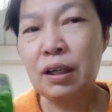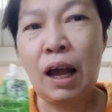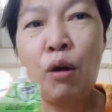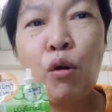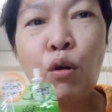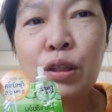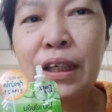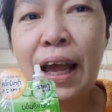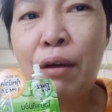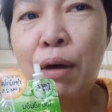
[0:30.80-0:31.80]
เขาโฆษ
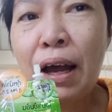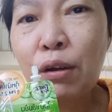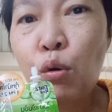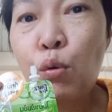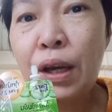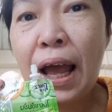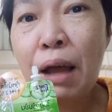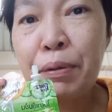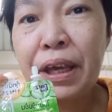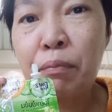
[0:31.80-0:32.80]
ณาว่ากู้หน้า
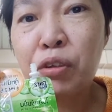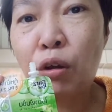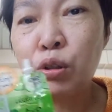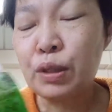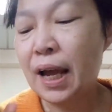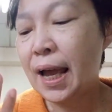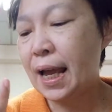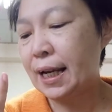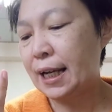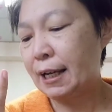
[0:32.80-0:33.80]
PM
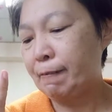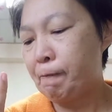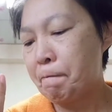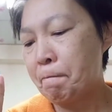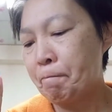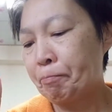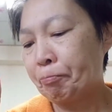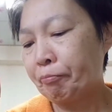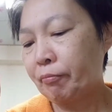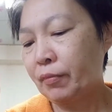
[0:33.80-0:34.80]
2.5 นะคะ
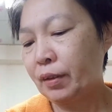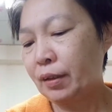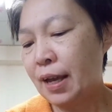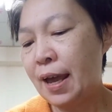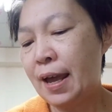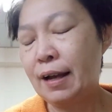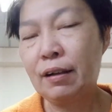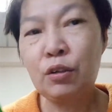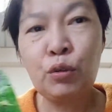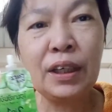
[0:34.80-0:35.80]
นะ
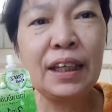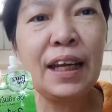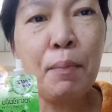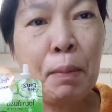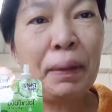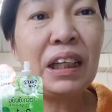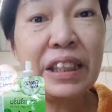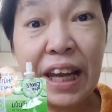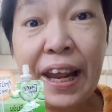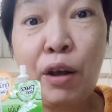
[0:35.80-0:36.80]
ตัวนี้เนี่ยมันเป็น
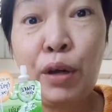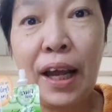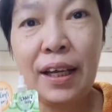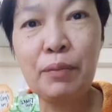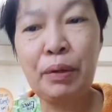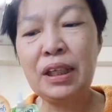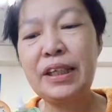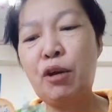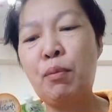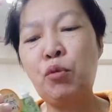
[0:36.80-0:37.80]
เจลนะเป็นเจ
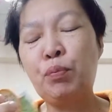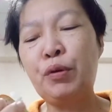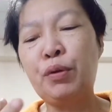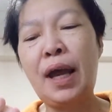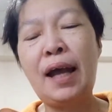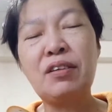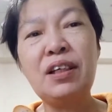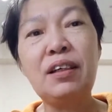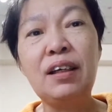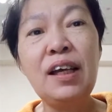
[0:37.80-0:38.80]
ลบำรุงผิวหน้า
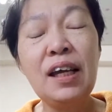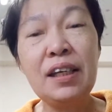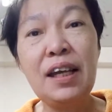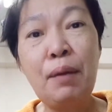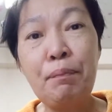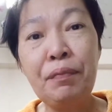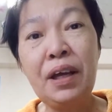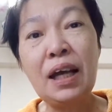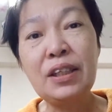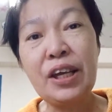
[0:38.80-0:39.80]
ซึ่งเนื้อ
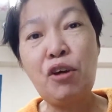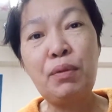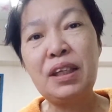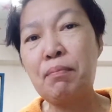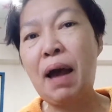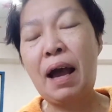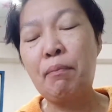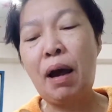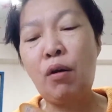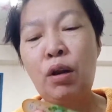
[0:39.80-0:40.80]
เนื้อเจลมันจะบาง
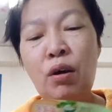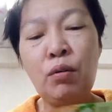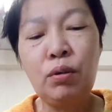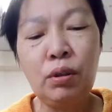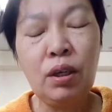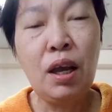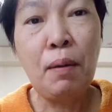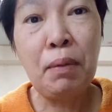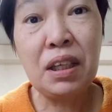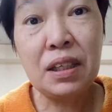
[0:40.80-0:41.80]
เบาแล้ว
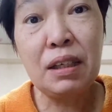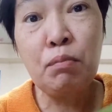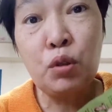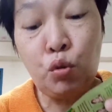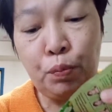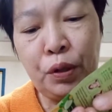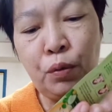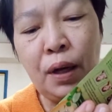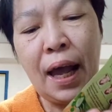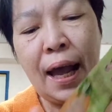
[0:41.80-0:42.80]
มันซึมสู่ผิว
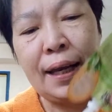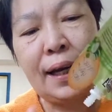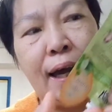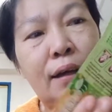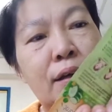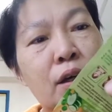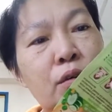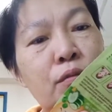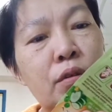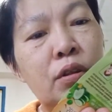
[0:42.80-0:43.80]
ง่ายนะคะ
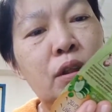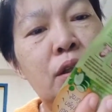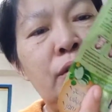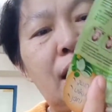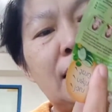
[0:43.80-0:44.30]
เวลา